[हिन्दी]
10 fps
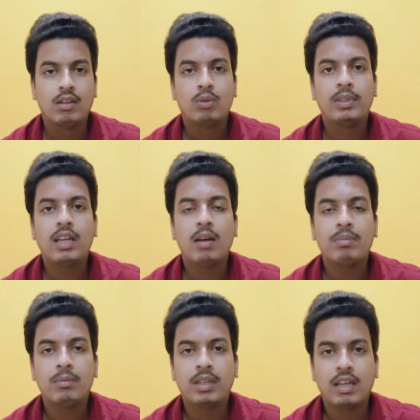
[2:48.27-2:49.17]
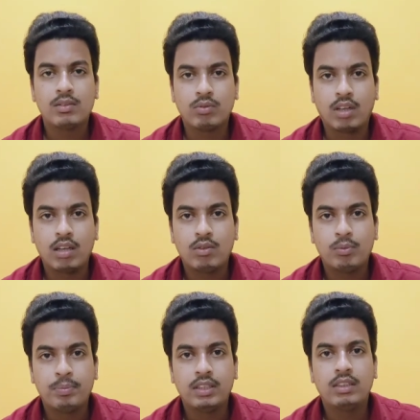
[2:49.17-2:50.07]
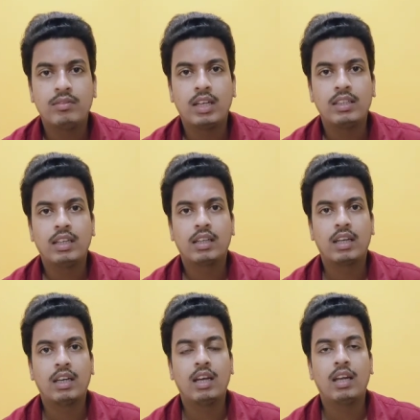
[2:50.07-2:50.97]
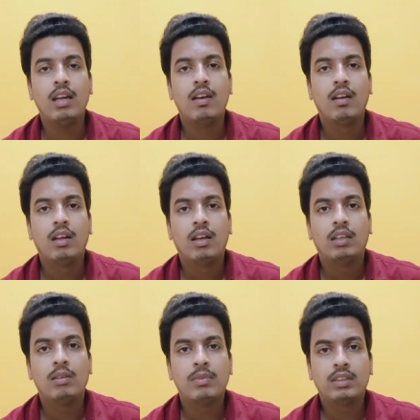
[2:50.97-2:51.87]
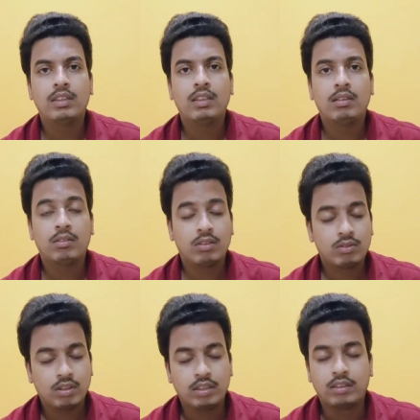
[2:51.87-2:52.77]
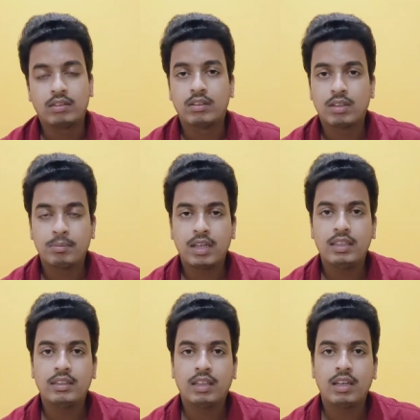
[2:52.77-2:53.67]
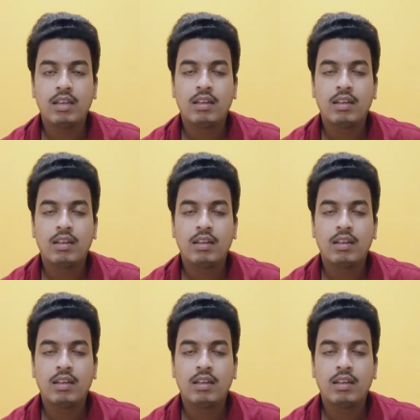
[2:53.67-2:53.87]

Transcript: तो भैया आपने बयान सुना उपेंद्र तिवारी का कहना है कि मंत्री सॉरी सपा नेता